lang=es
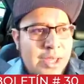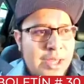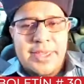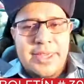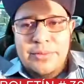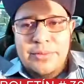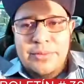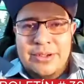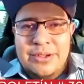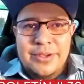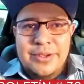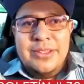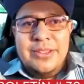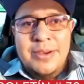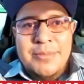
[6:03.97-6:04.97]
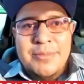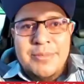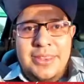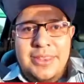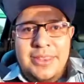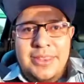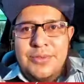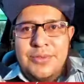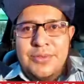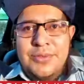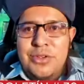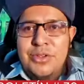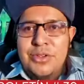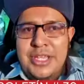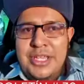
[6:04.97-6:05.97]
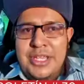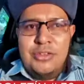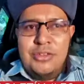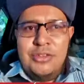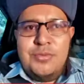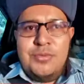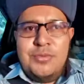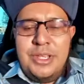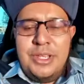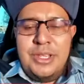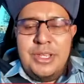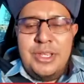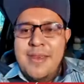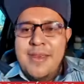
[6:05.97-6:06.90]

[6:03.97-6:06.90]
Y bueno, efectivamente, estamos muy contentos porque